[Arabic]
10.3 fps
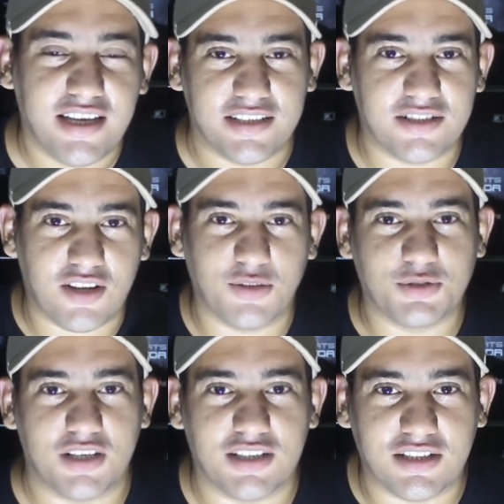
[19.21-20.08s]
قدرت
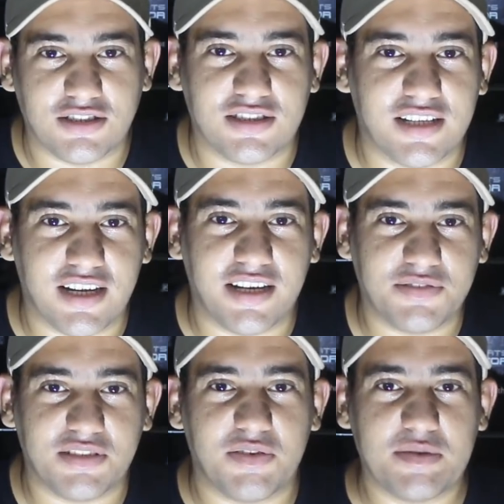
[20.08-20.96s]
اوصل للتيشيرت اللي انا
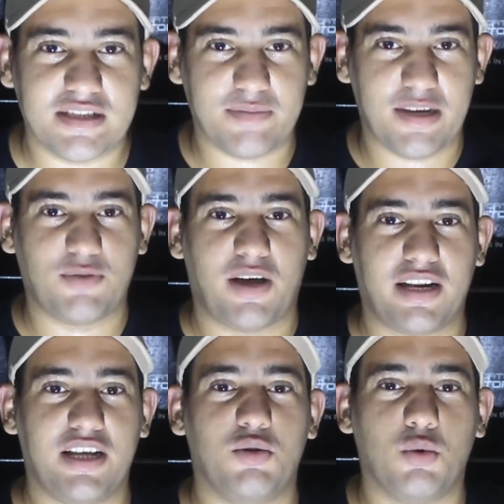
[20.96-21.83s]
نفسي فيه من زمان
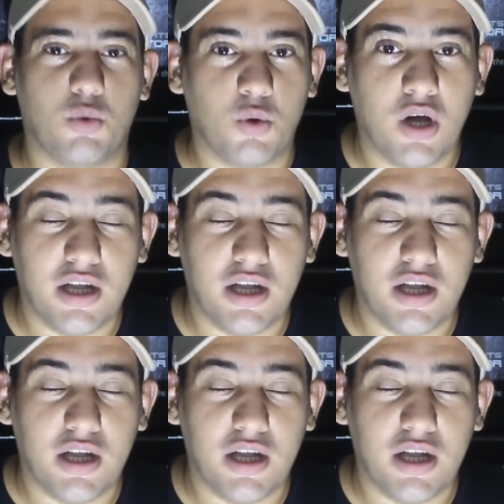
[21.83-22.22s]
وعليه لوجو